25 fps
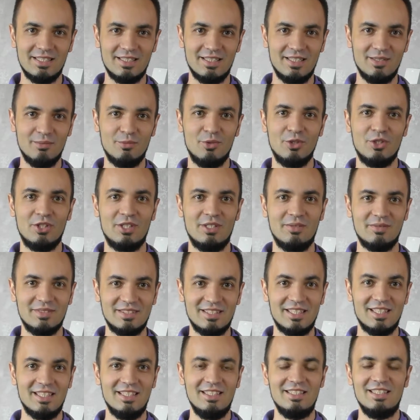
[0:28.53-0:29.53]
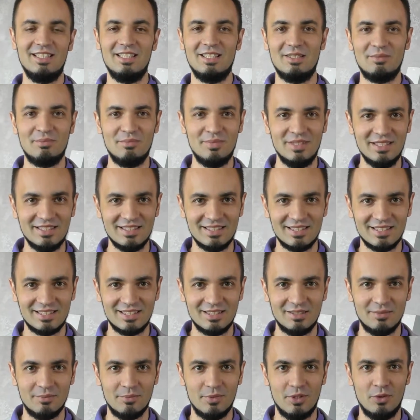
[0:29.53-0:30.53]
ремонтным строительным
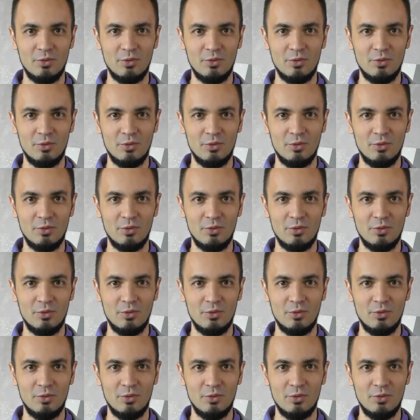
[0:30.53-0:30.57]
бизнесом,